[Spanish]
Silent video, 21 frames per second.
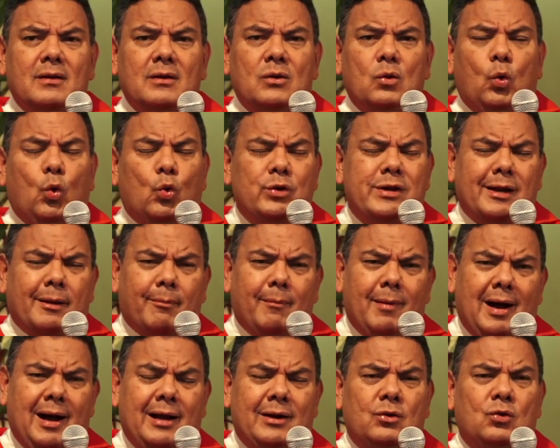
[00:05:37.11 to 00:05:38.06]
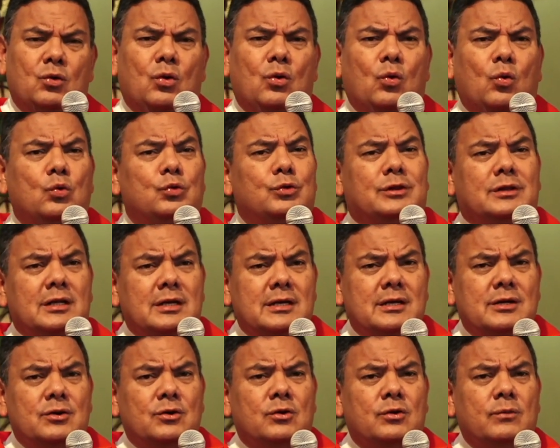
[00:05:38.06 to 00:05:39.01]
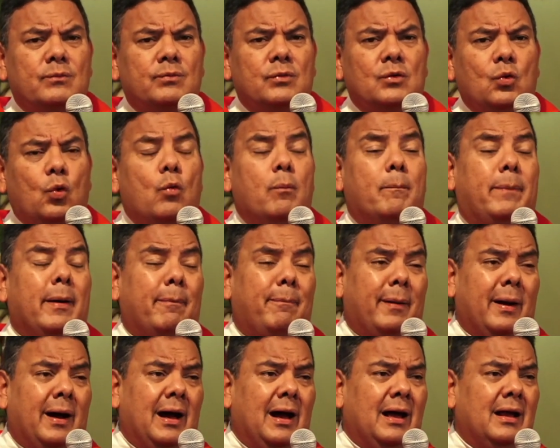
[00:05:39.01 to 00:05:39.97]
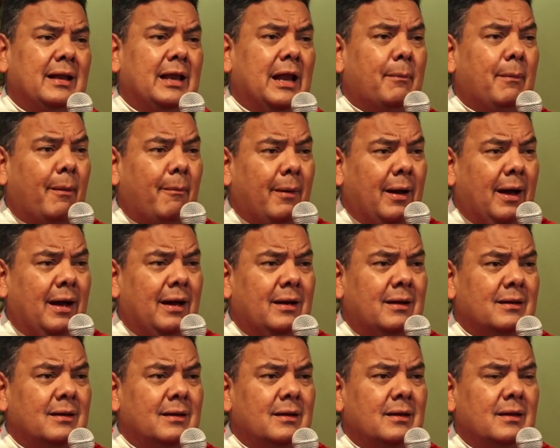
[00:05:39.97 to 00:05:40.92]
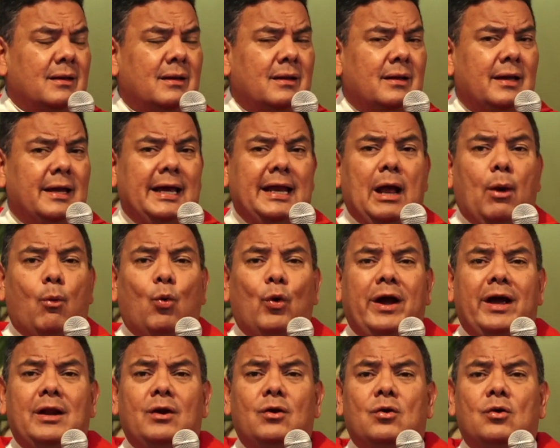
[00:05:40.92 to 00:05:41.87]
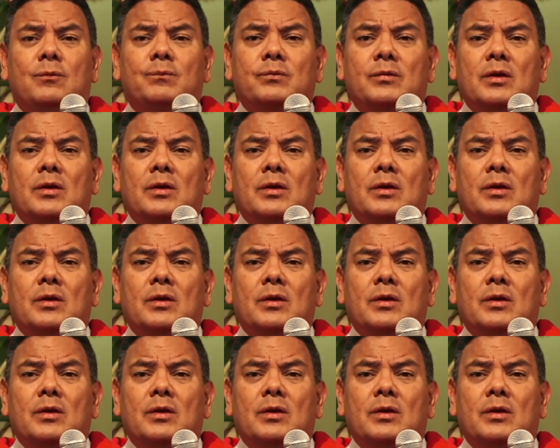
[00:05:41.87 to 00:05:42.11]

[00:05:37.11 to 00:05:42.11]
Un hermano, un tío, un papá, la mamá, el abuelo,